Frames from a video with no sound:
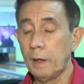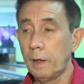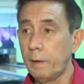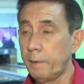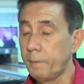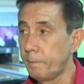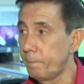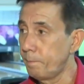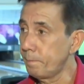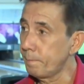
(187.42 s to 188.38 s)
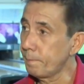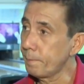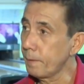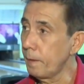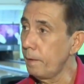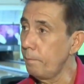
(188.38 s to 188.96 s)
uh,
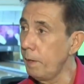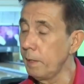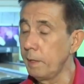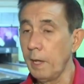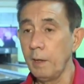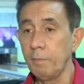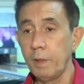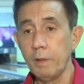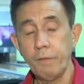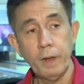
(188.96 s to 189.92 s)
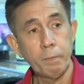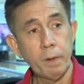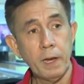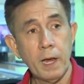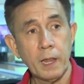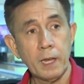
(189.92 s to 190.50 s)
being named
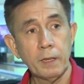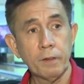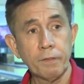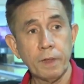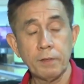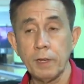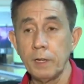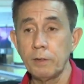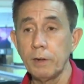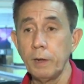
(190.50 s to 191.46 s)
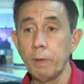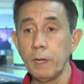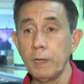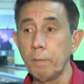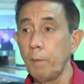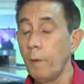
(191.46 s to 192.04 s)
Philippine Athlete of the Century by
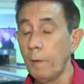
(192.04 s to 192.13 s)
the